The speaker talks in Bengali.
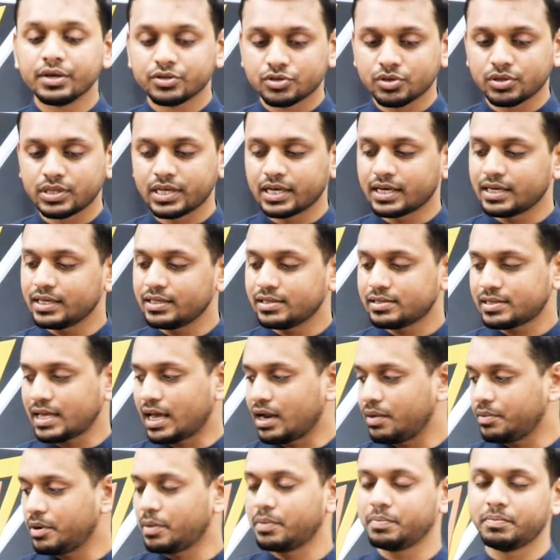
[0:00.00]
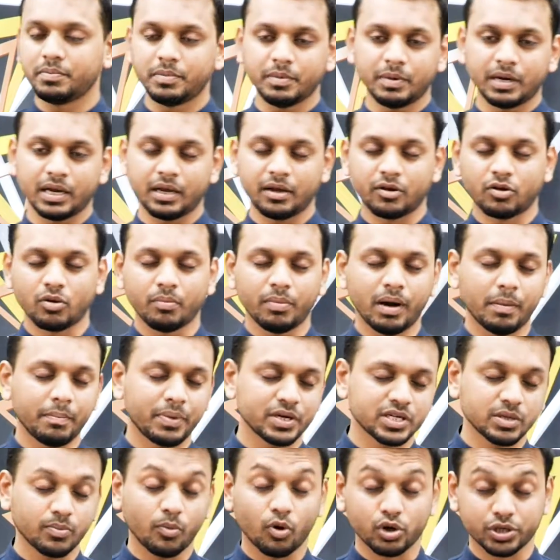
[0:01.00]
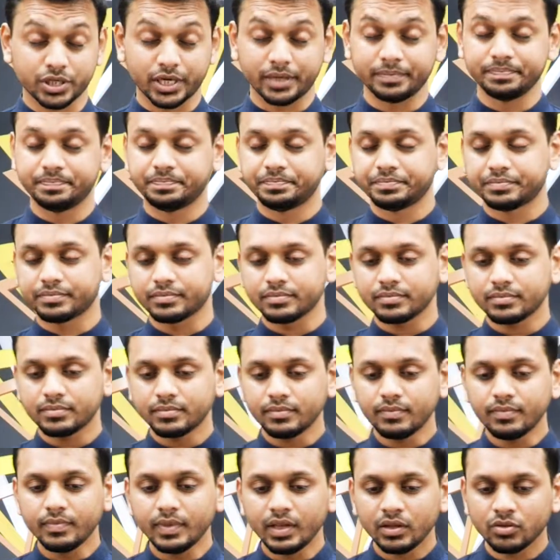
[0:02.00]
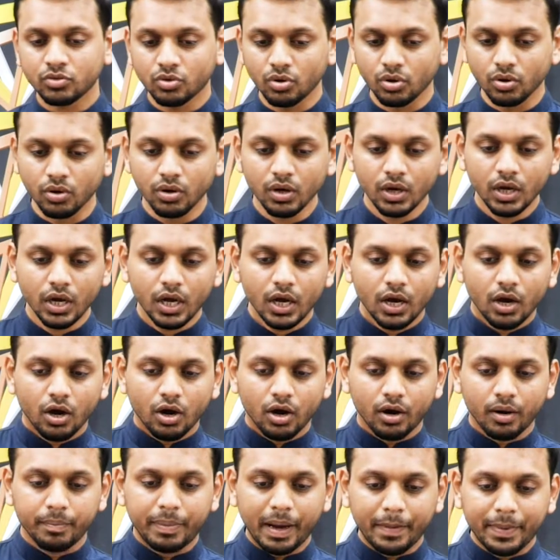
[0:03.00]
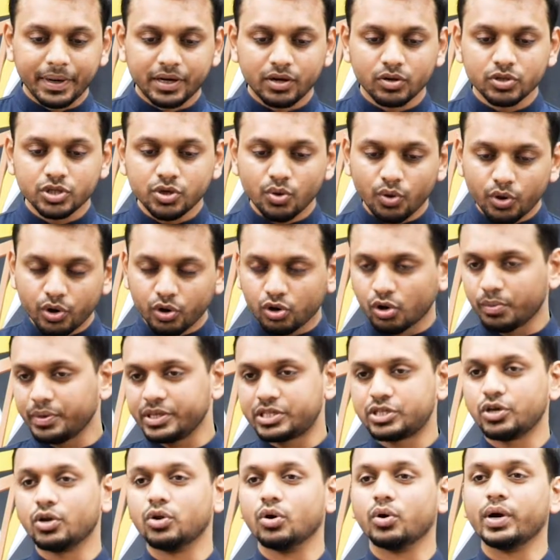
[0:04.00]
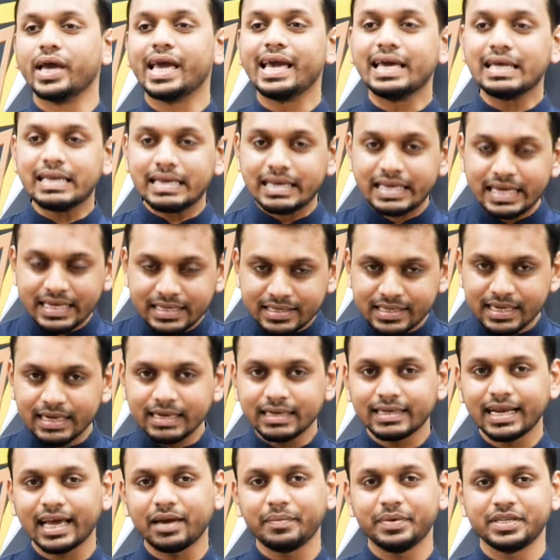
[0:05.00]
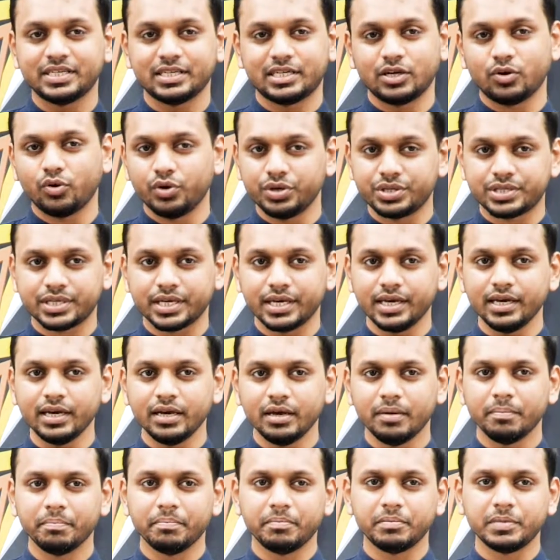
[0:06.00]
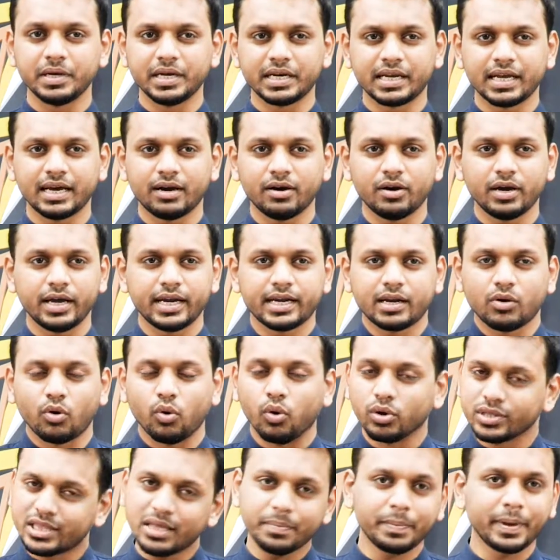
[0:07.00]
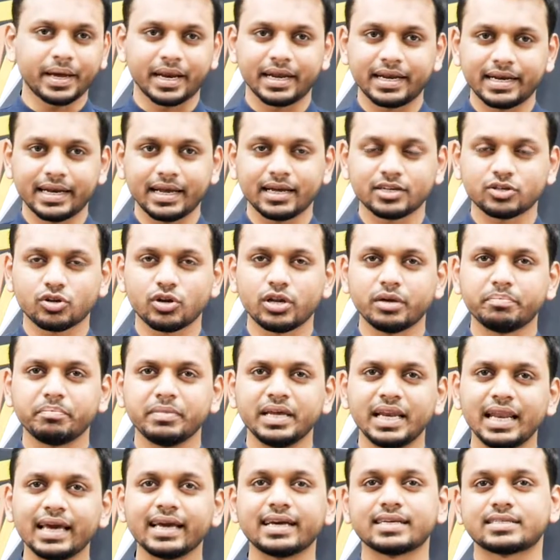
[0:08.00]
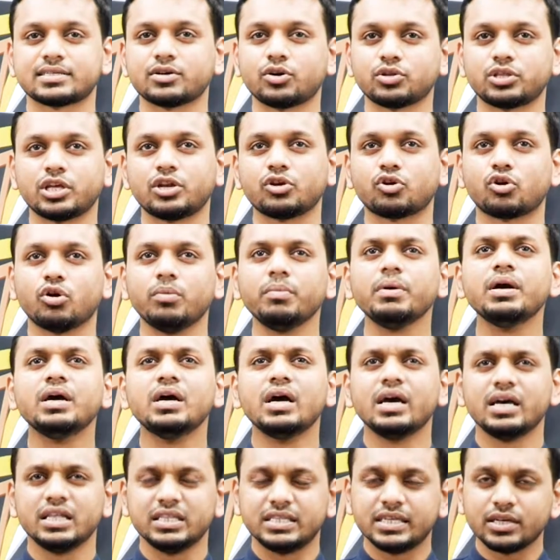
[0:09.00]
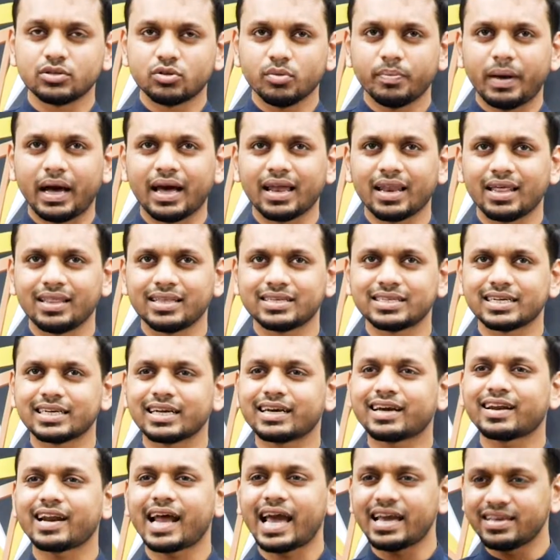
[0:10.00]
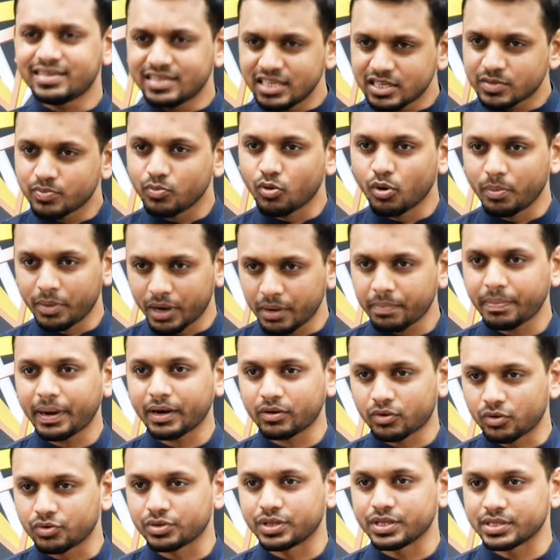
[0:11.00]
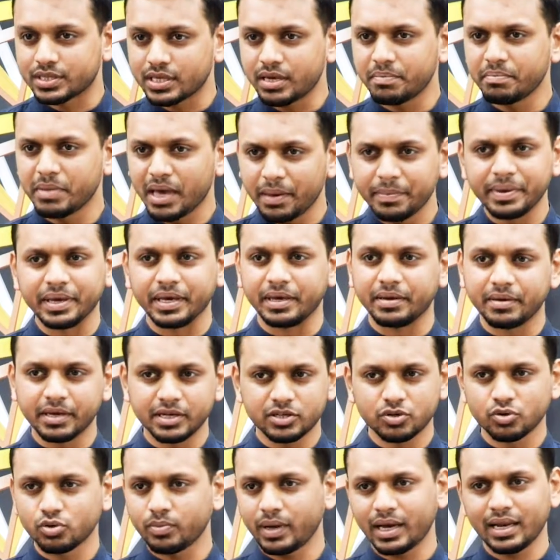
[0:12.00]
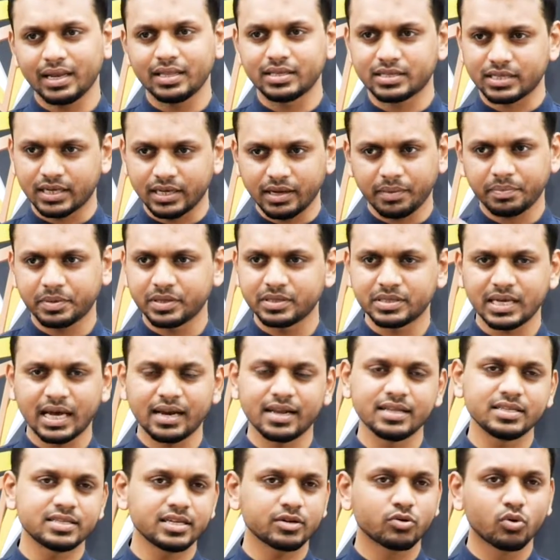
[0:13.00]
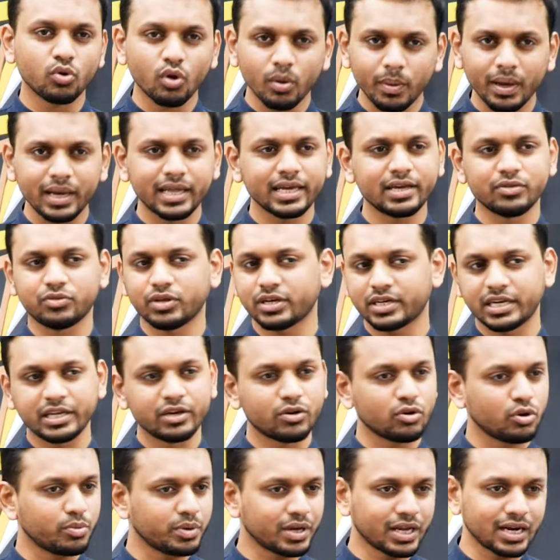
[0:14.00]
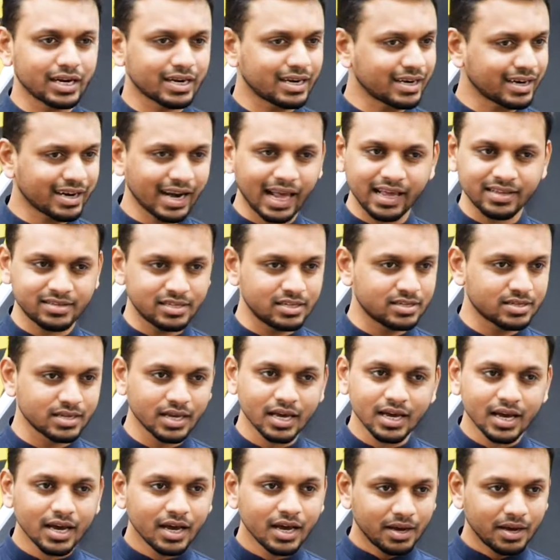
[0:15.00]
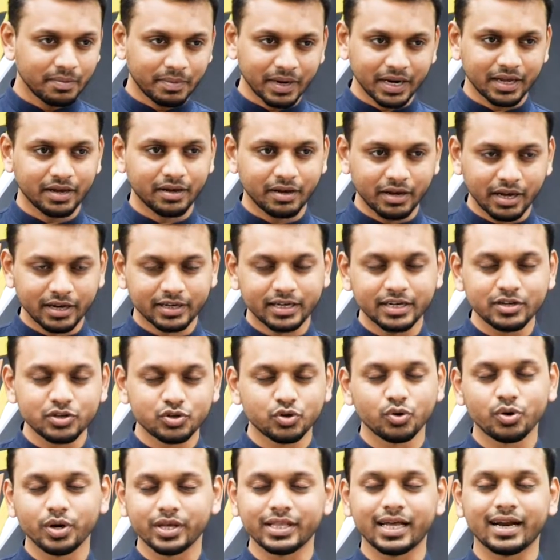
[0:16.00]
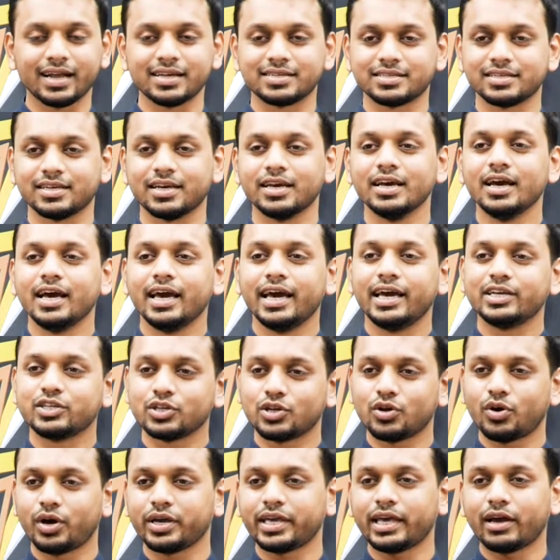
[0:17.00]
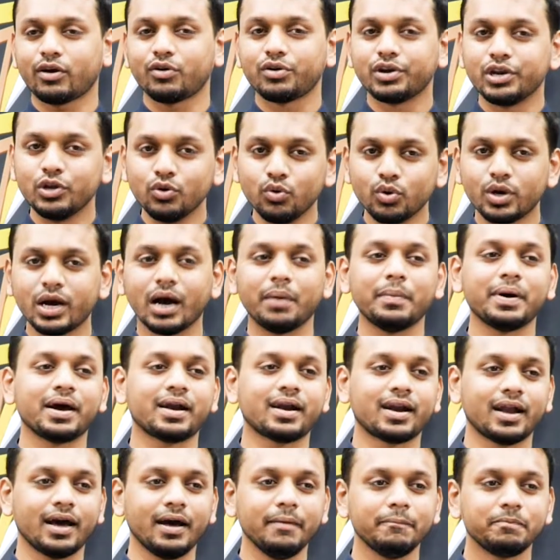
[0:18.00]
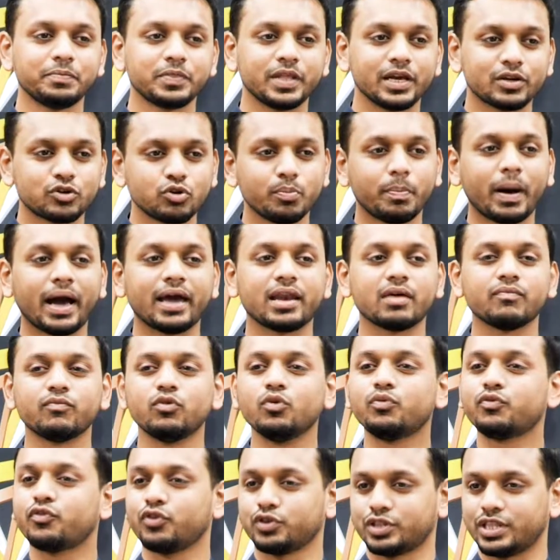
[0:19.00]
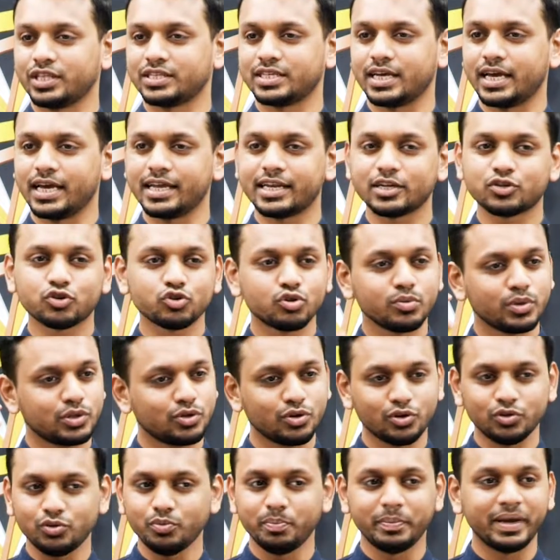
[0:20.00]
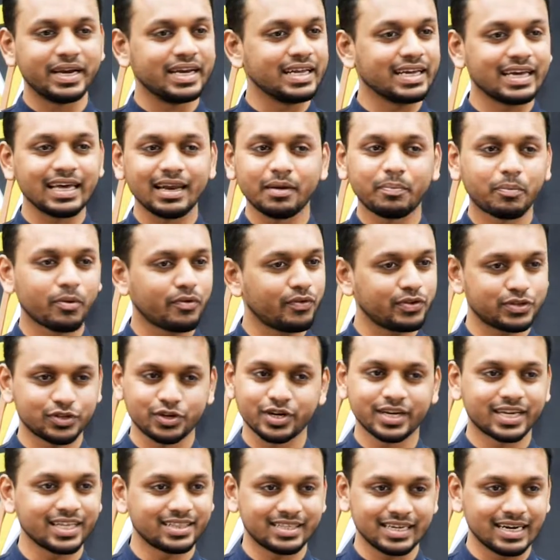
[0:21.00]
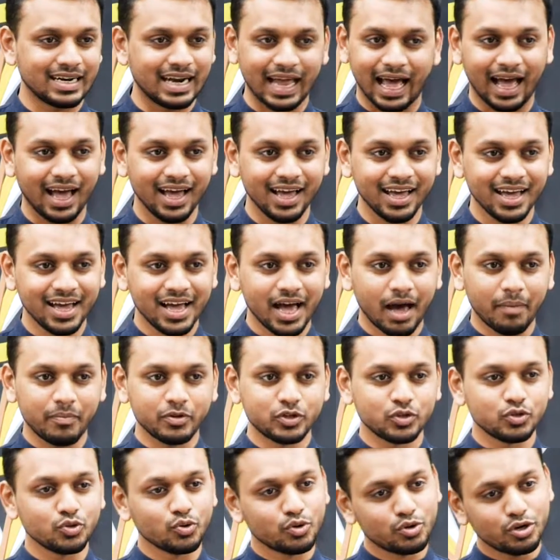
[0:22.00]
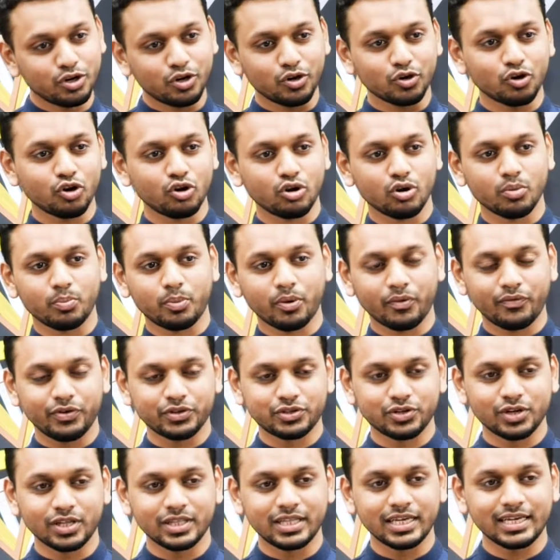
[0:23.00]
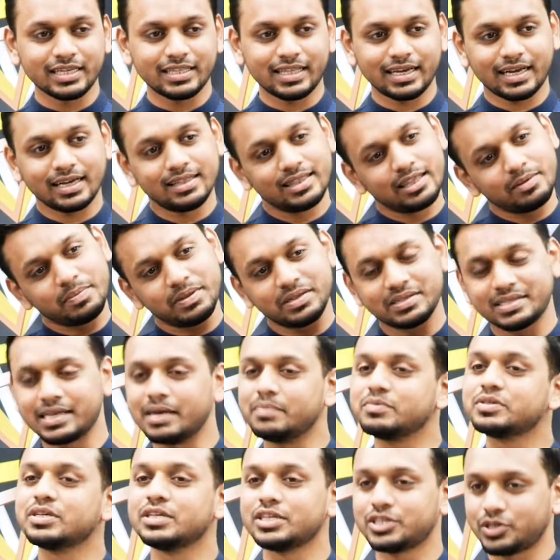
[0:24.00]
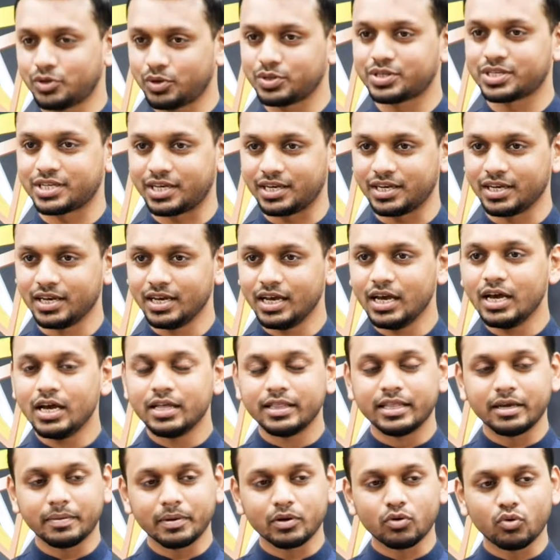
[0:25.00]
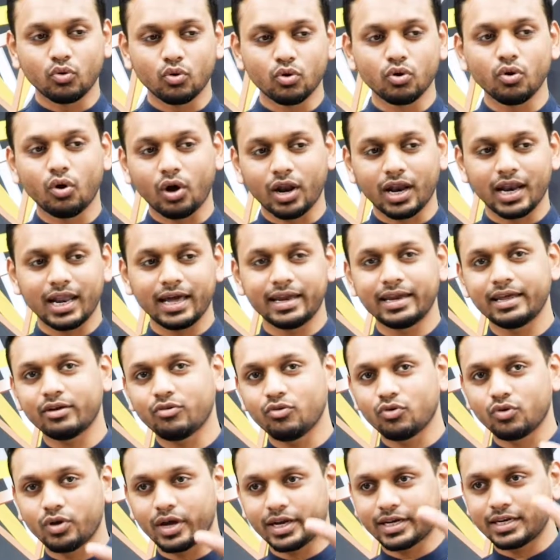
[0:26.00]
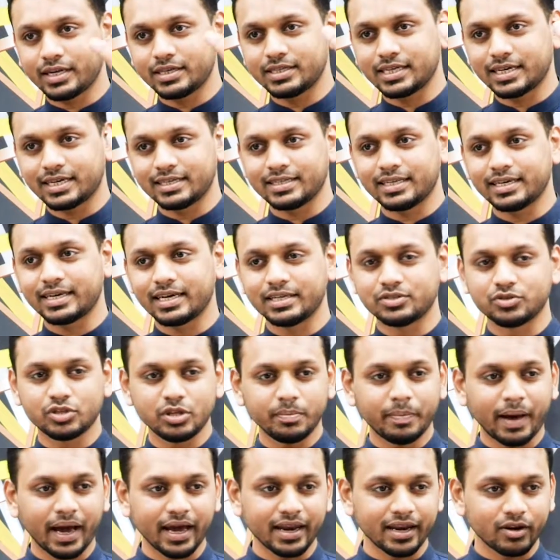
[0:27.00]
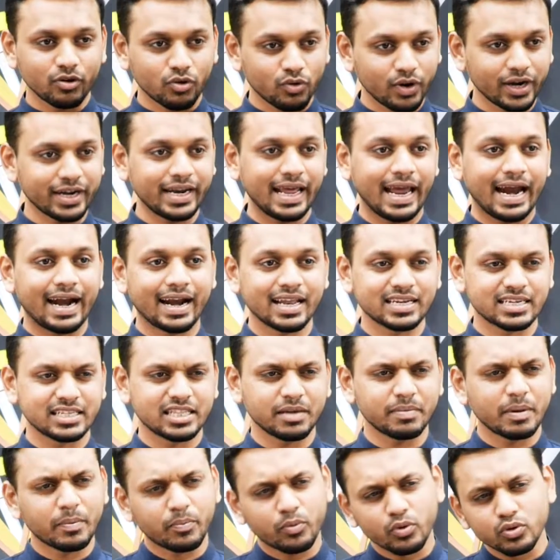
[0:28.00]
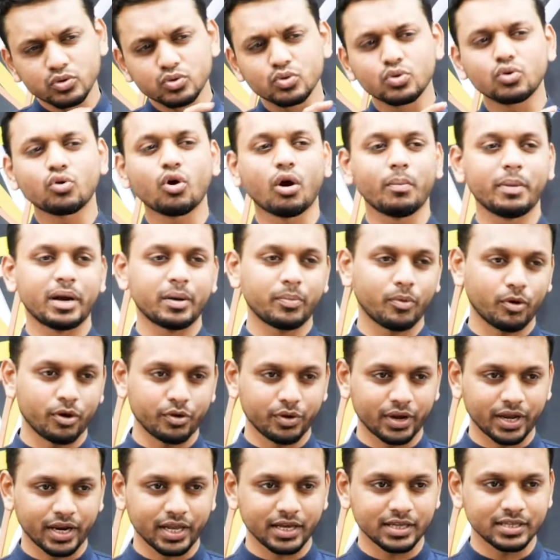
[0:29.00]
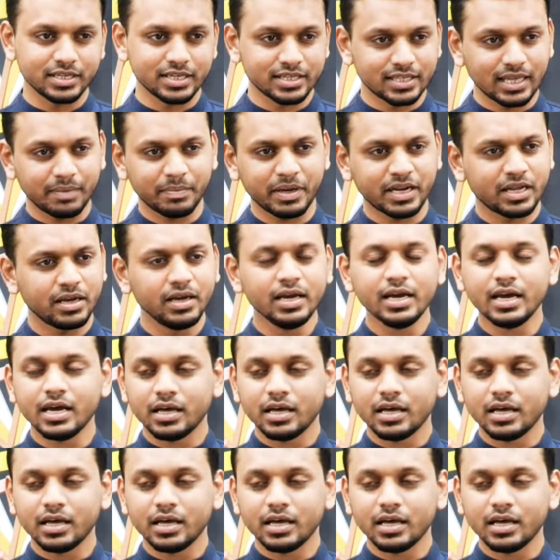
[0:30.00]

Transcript: সো দেখি স্যার আমার মানে এরকম বাম পাশে বসা তো ব্যাপারটা হচ্ছে ওইরকমই ছিল এই রিসেন্ট টাইমে যেটা হয়েছে এটা এটা হতে পারে এটা আসলে মিলে গেছে হয়তো এরকম যেহেতু বাংলাদেশ একটা ক্রাইসিস মোমেন্ট পার করতেছে মেবি এ শুধু বাংলাদেশ আপনি জানেন যে গ্লোবালি কিন্তু একটা ইকোনমিক্যাল একটা ক্রাইসিস মানে একটা ইস্যু হয়ে দাঁড়াইছে এই জন্য হয় কি এখন নিউ কামাররা একটু বাইরে মুভ করতে চায় এটা শুধুমাত্র কিন্তু মেডিকেল প্রফেশনের ক্ষেত্রে না আপনি যদি অন্যান্য কোনো প্রফেশনের দিকে তাকান দেখবেন সেম জিনিসই হচ্ছে দেখবেন কোনো অনলাইনে কোনো একটা জায়গা থেকে যদি বাইরের কোনো একটা অ্যাড আসে দেখবেন প্রচুর কমেন্ট পড়ে ওখানে যে মানে